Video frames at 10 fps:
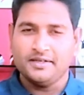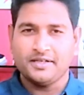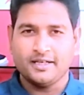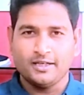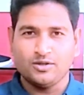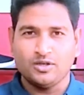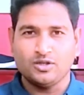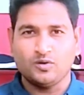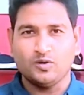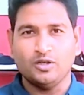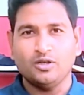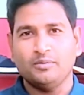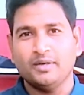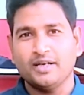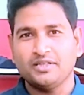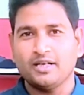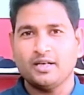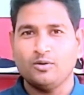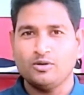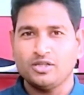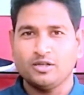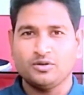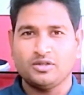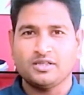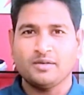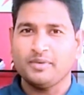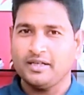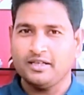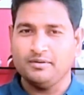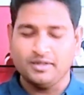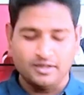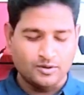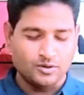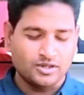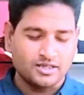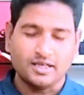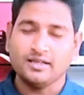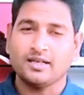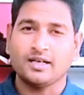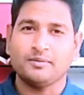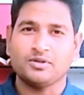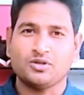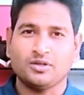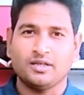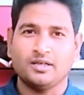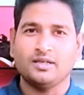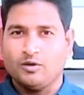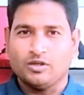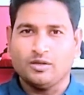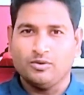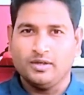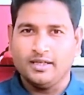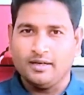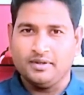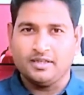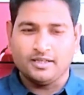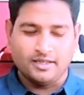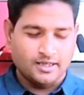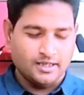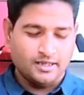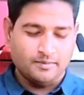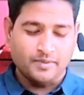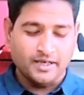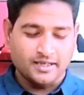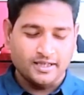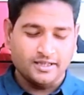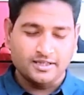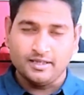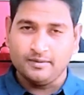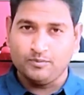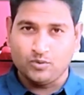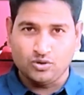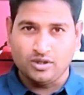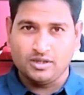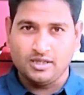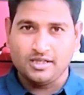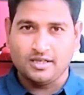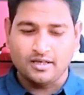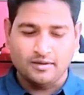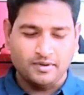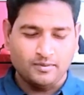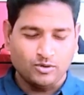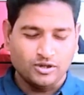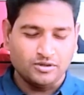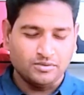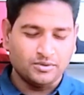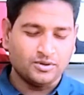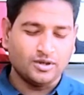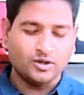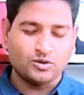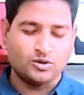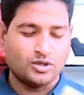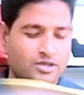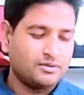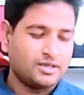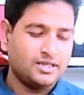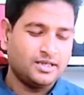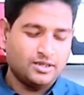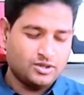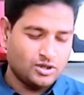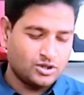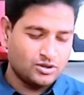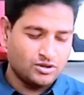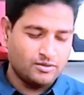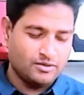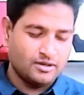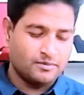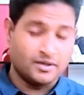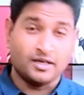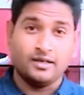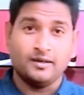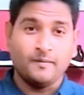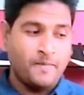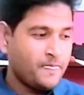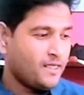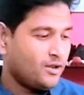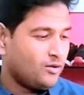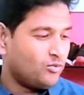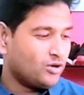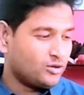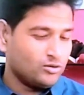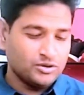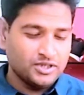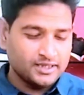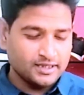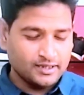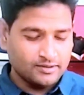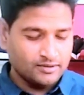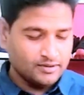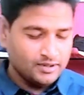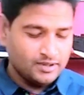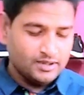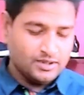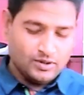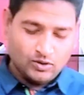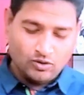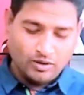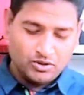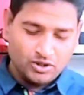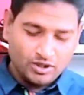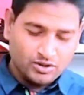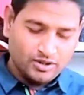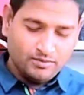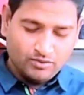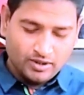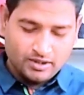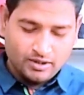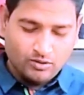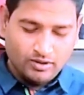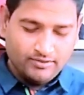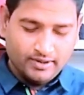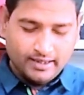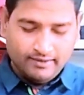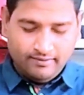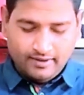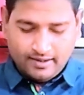সেখানে যোগাযোগ করলেই হবে আর যারা হোলসেল করতে চান পাইকারি বিক্রি করতে চান তারা আমার সঙ্গে কথা বললেই আমি তাদেরকে পাইকারির যে প্রসেসটি সেটা আমি বলে দিব বন্ধুরা তো কথা বাড়াই না সরাসরি আপনারা প্রোডাক্টগুলো দেখতে থাকুন তো আমি সরাসরি প্রোডাক্টটি খুলে ফেললাম